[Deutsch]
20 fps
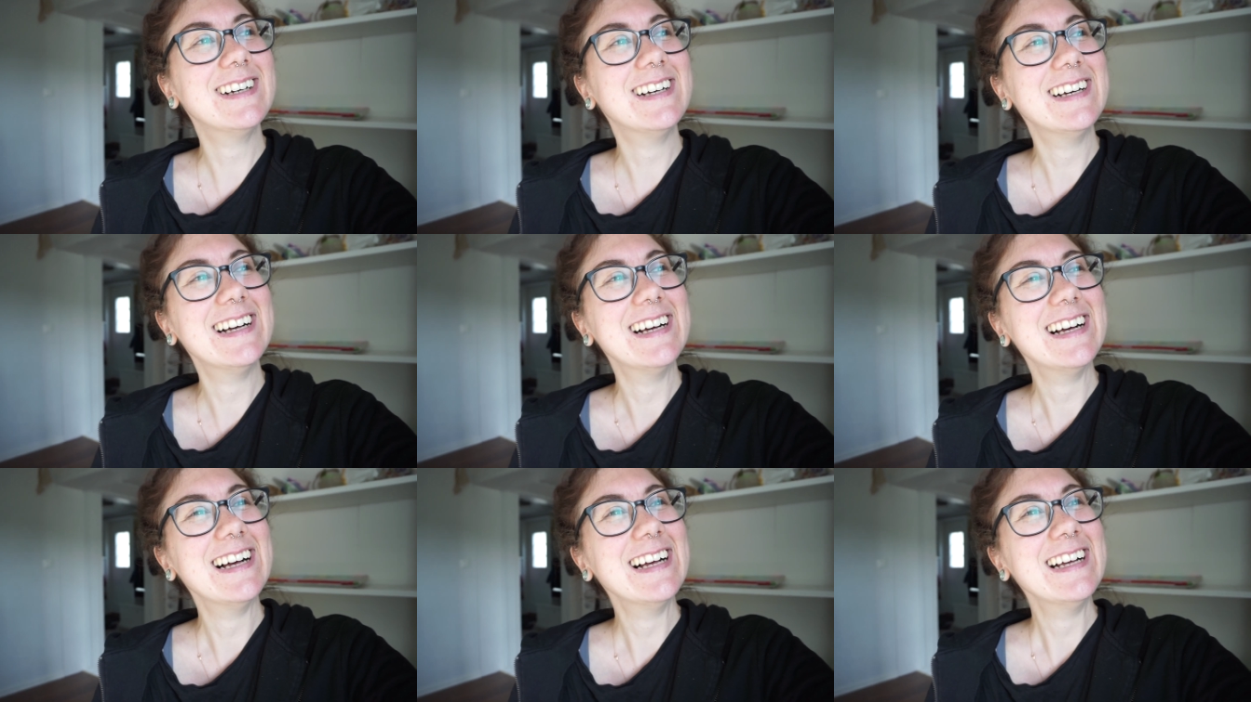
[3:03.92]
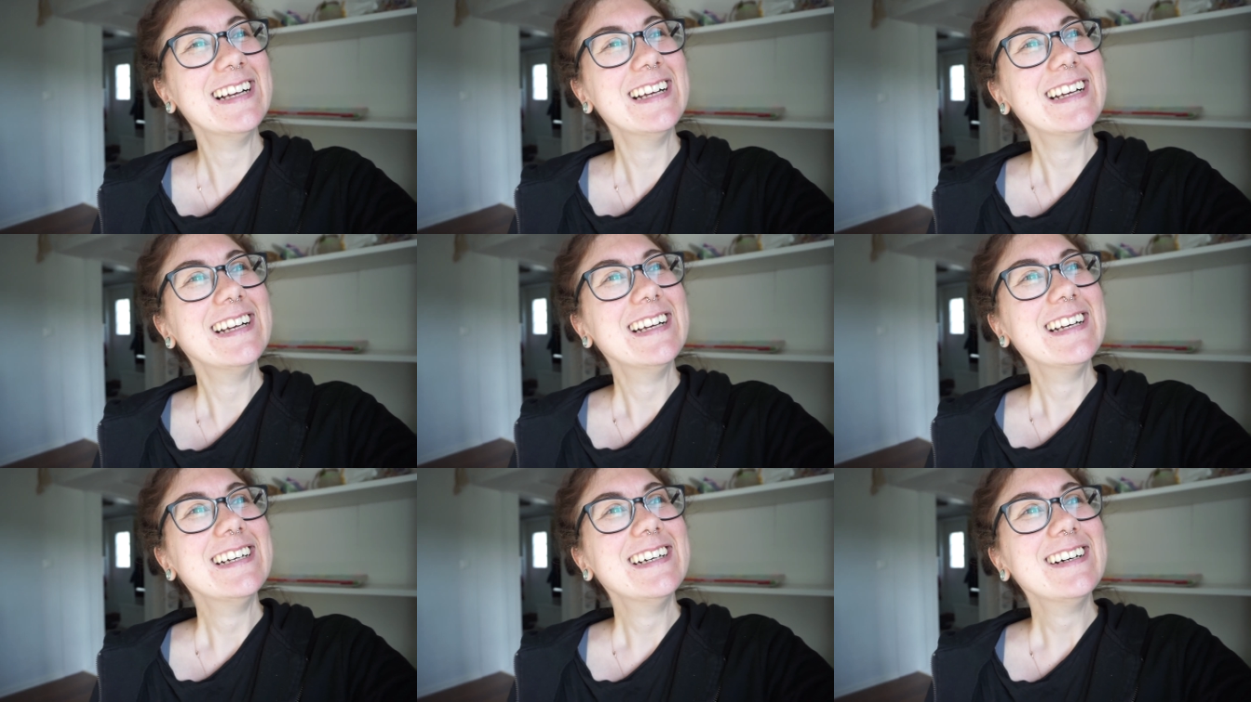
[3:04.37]

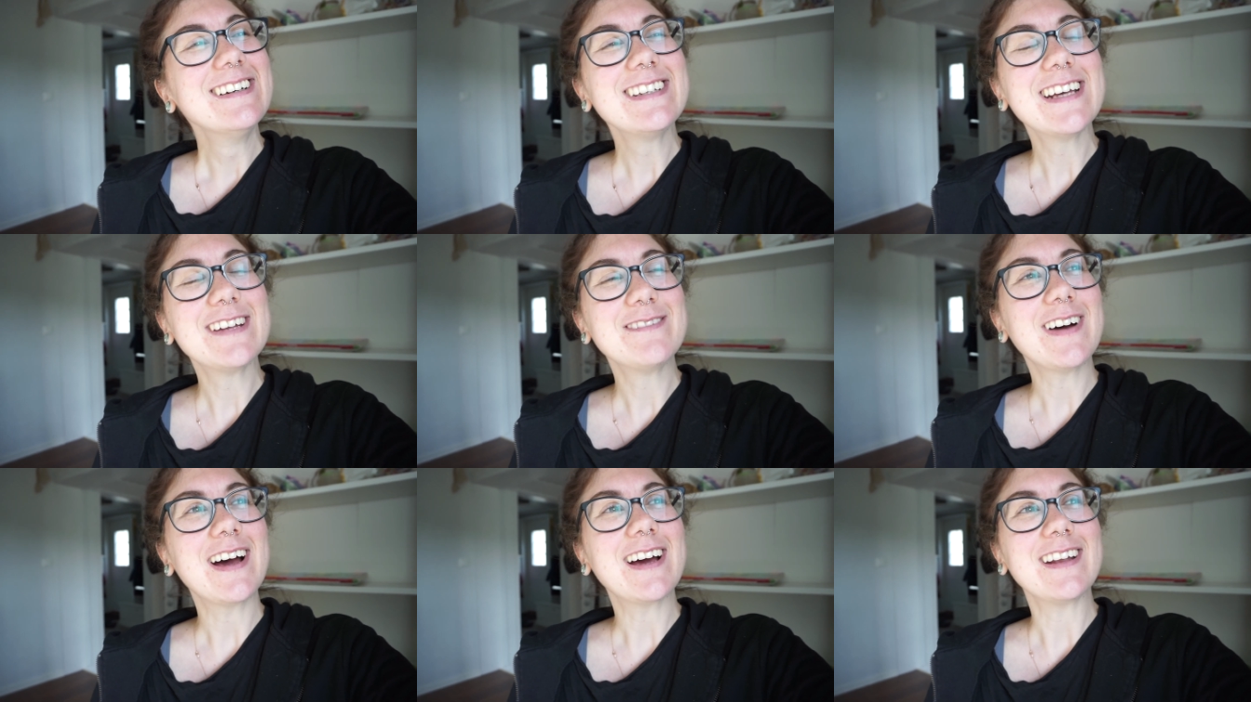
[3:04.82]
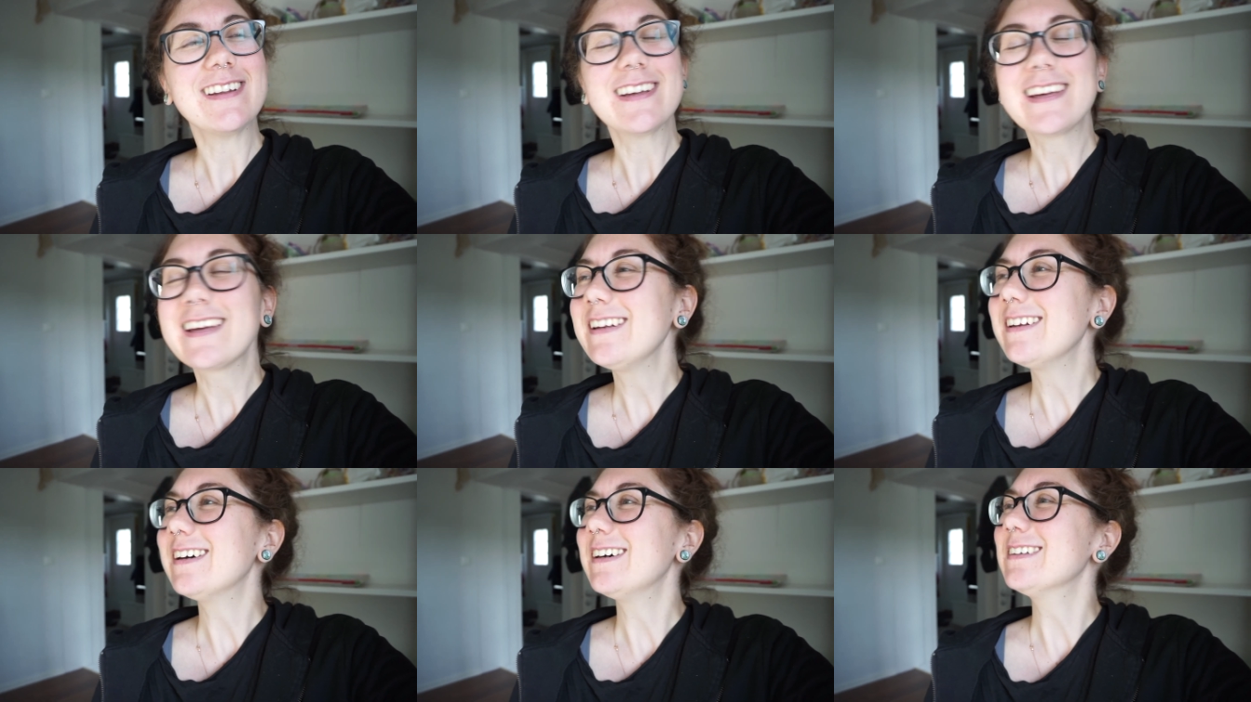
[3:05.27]
und dann wachen die
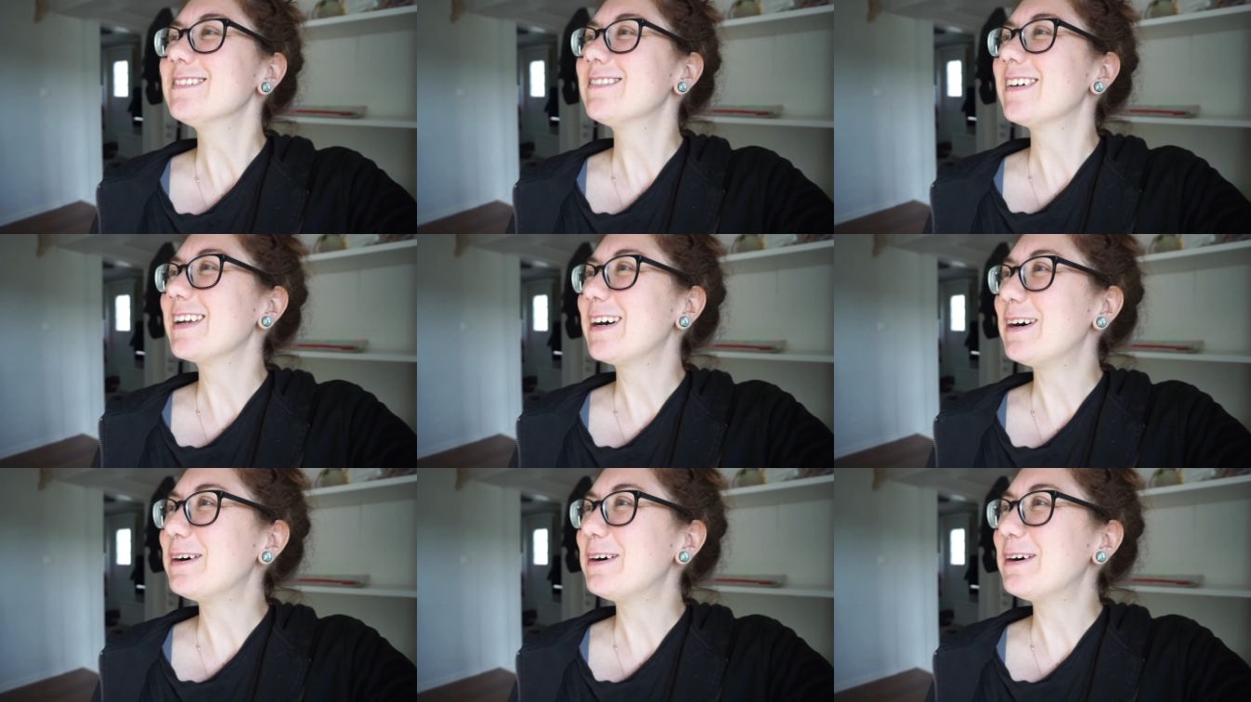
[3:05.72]
Kinder irgendwann